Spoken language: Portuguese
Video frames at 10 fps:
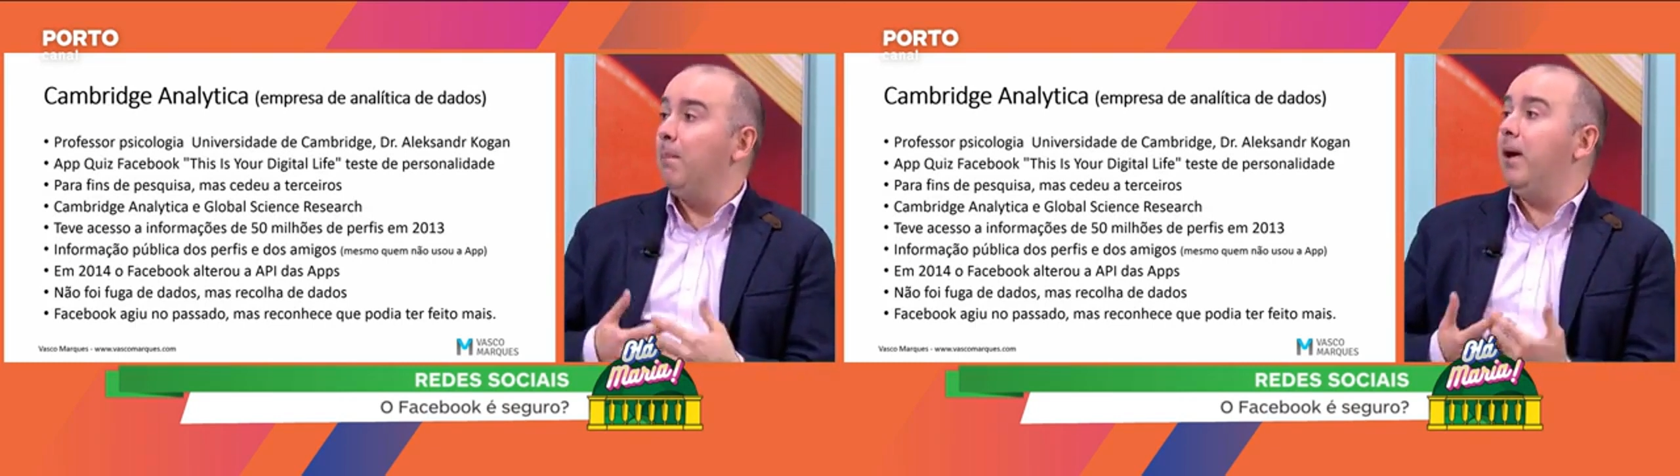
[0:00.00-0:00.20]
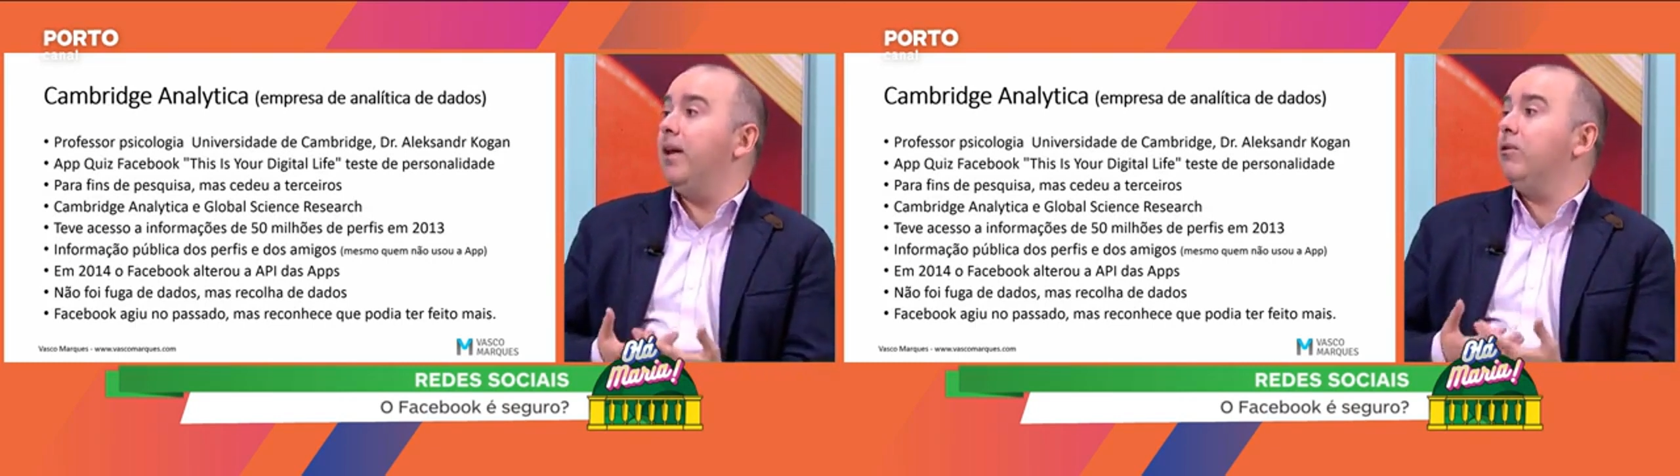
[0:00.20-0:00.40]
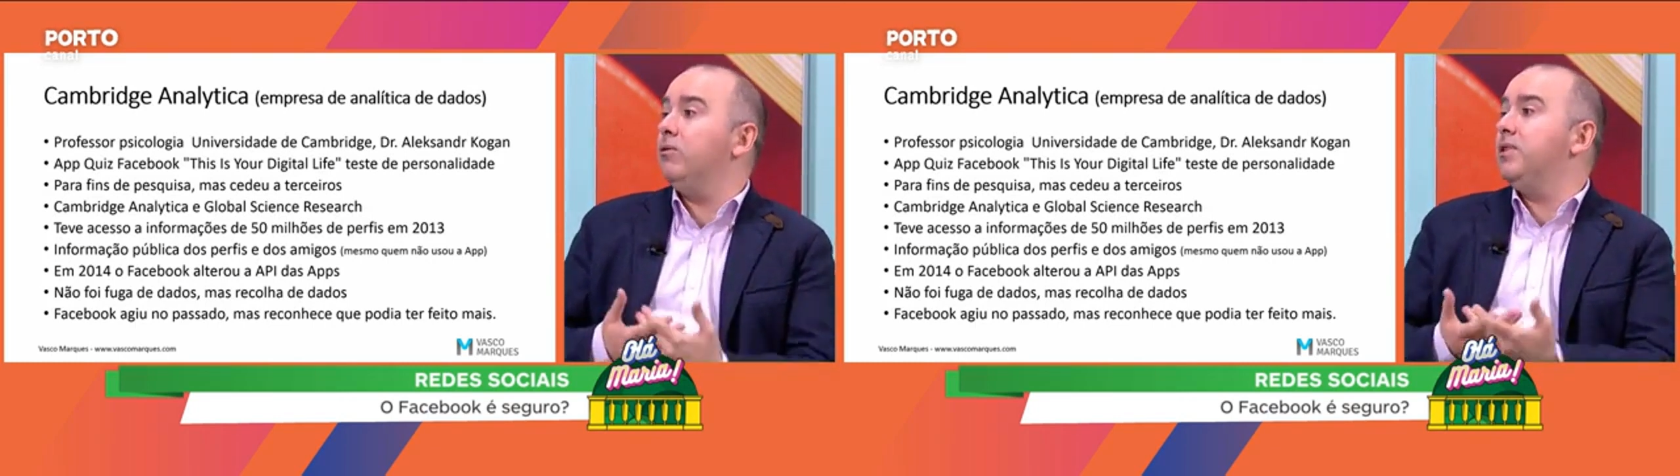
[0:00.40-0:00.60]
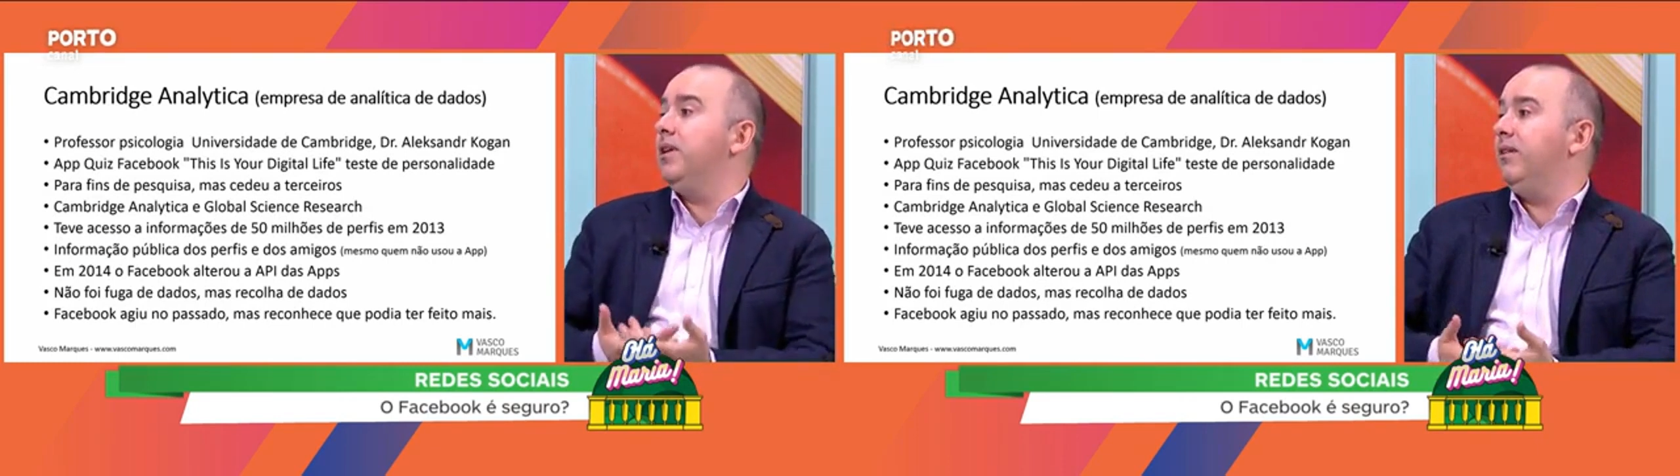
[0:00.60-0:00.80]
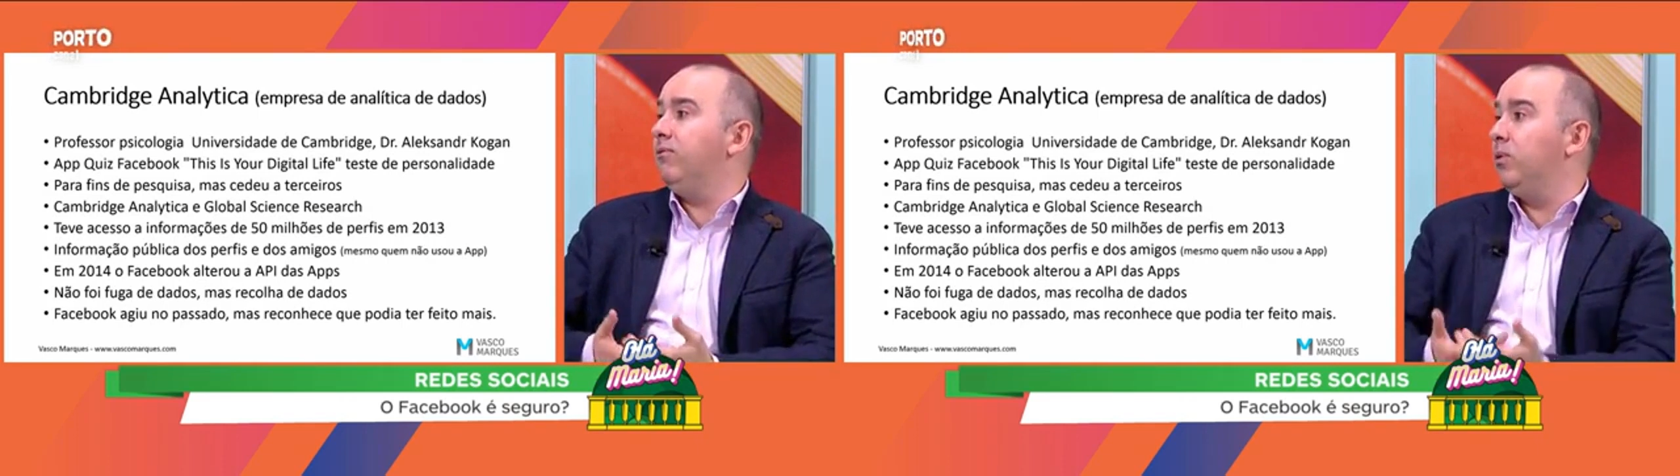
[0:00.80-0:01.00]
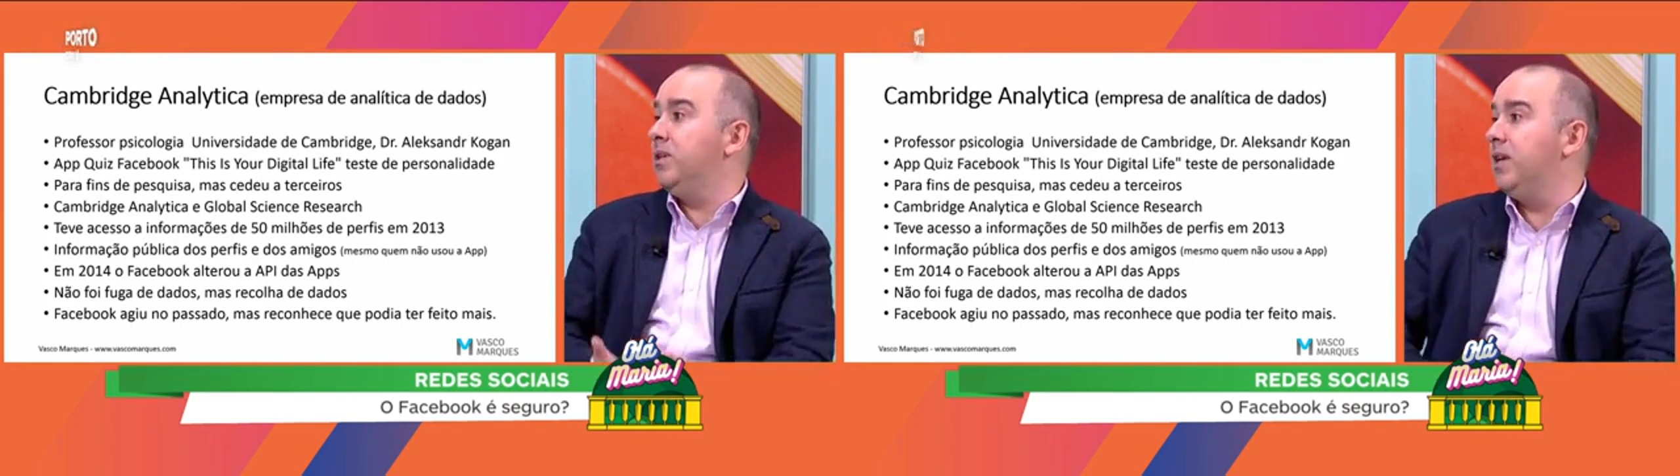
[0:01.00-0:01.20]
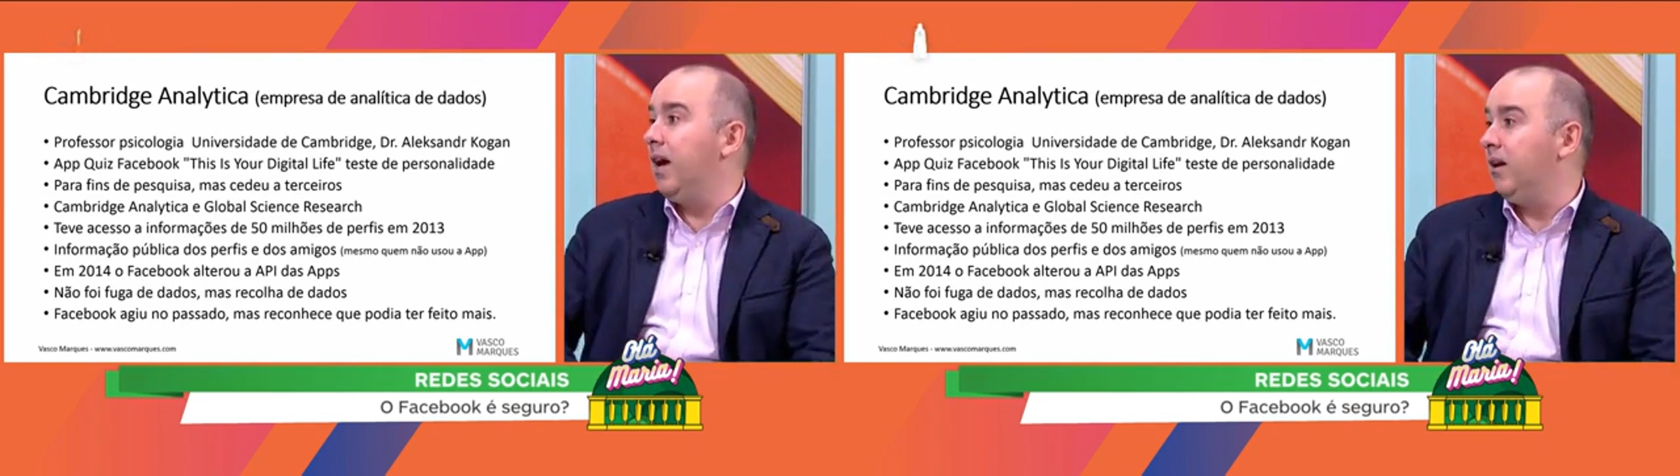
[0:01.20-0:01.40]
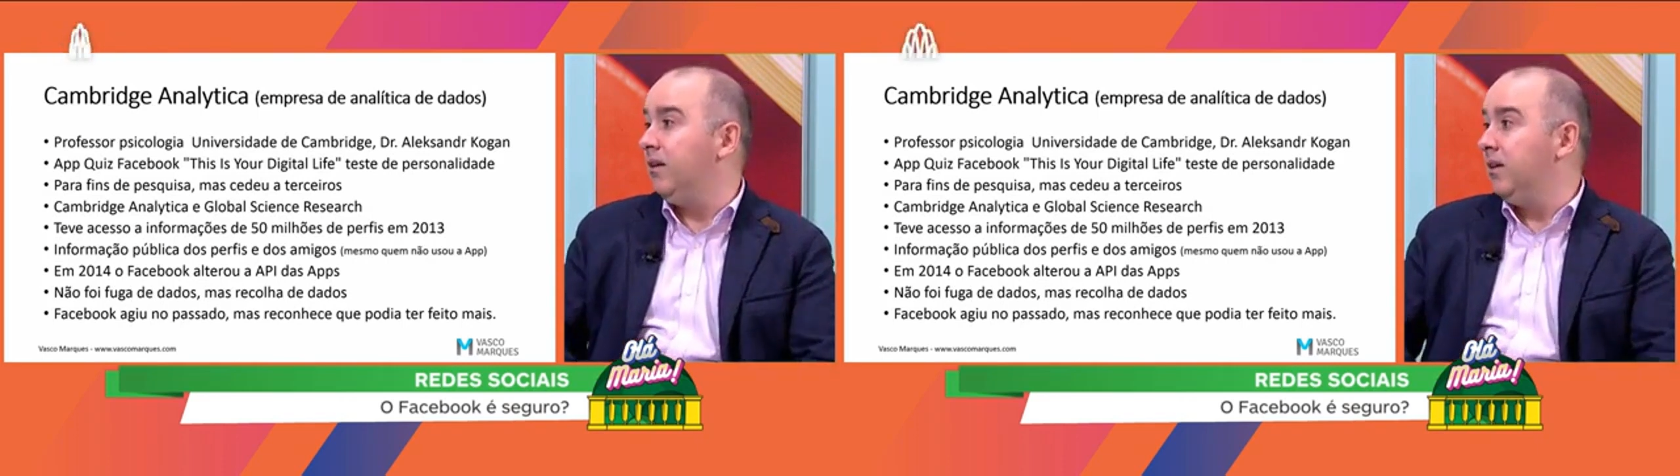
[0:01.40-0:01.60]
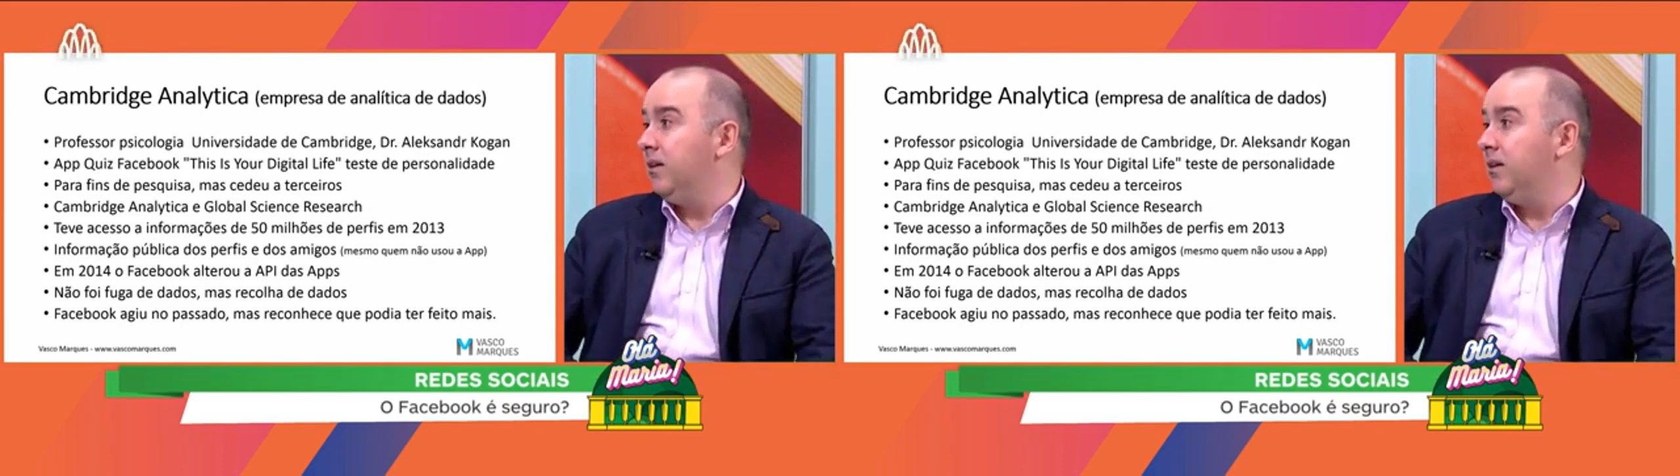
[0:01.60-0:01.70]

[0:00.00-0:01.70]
para conseguirem influenciar